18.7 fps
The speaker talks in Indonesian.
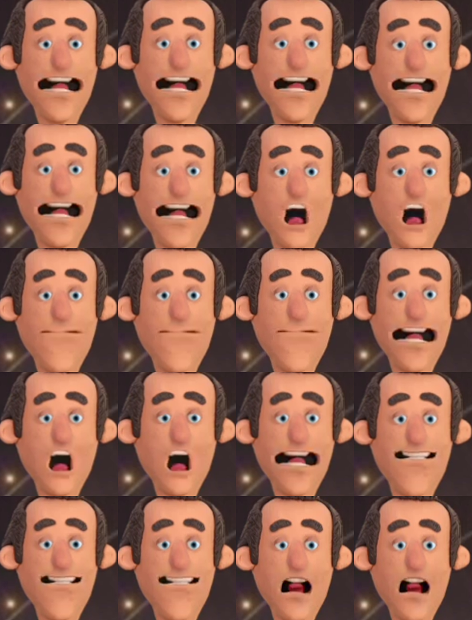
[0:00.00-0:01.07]
juga menjadi
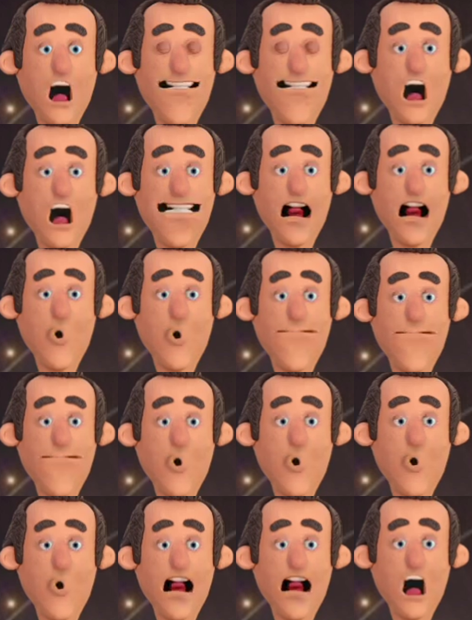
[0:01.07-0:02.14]
salah satu
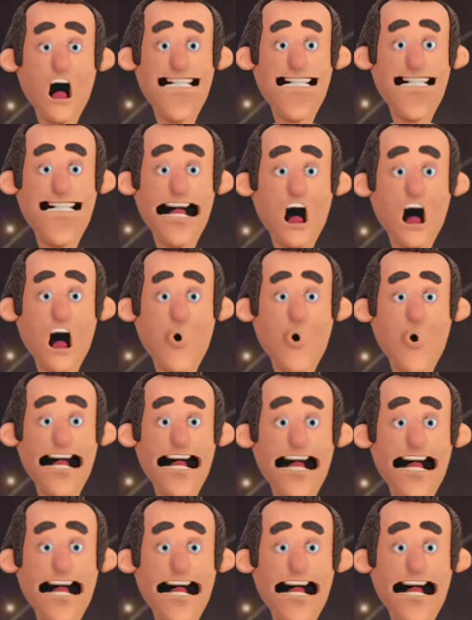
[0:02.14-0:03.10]
penganut Yahudi